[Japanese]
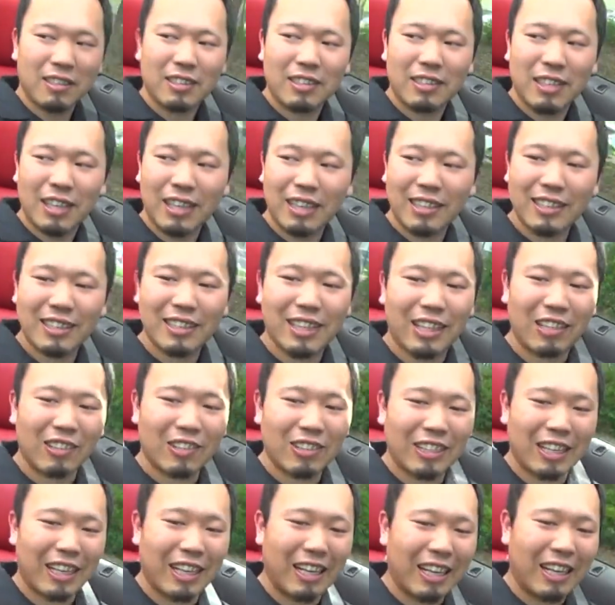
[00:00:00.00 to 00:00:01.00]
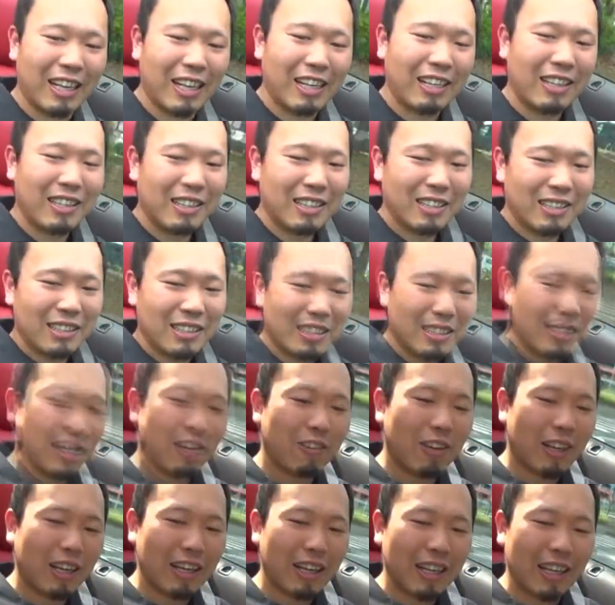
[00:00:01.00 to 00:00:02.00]
なんだろうなえー、
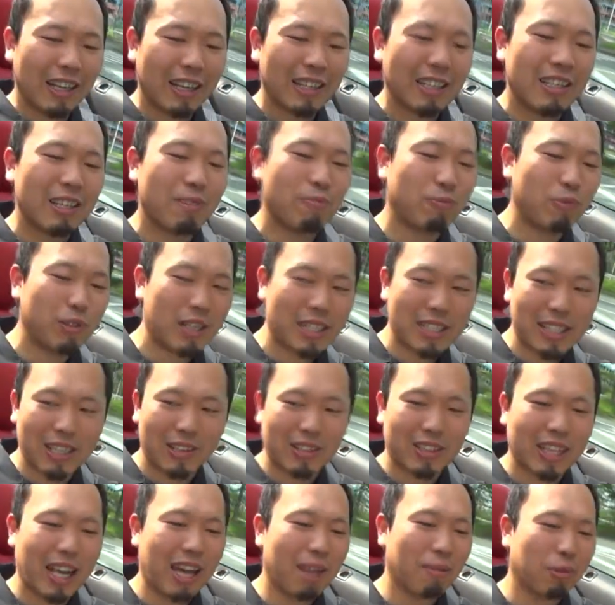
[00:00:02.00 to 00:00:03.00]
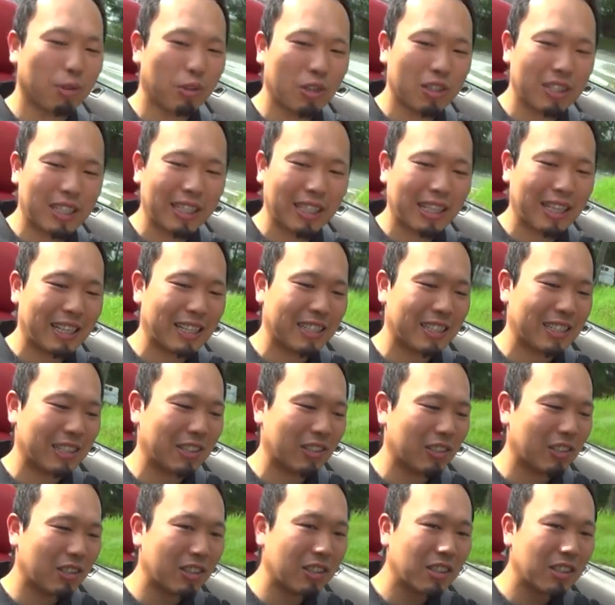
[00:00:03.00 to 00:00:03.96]
分からんインプレッサのターボ取っちゃった感じだよ